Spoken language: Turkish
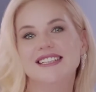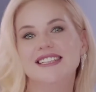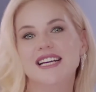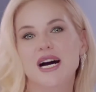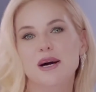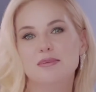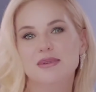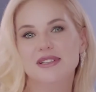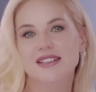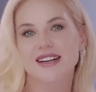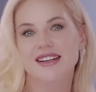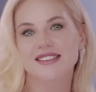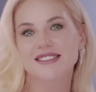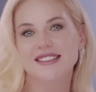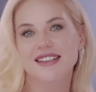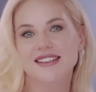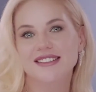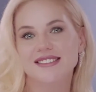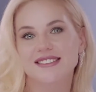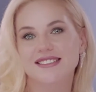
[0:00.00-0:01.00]
Sina
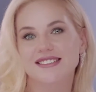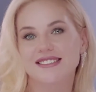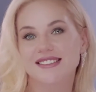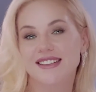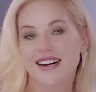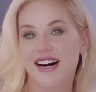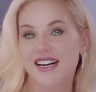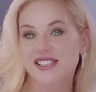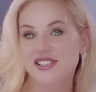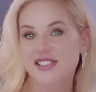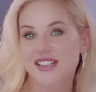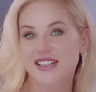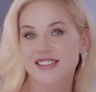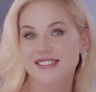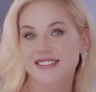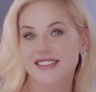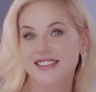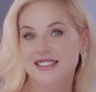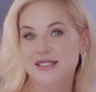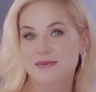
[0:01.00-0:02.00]
Pırlanta Aşka
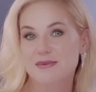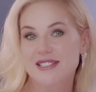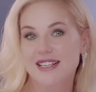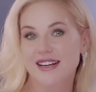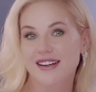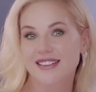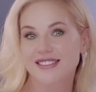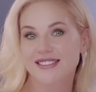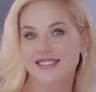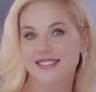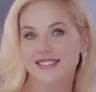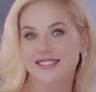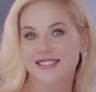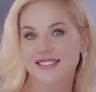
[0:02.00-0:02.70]
atılan imza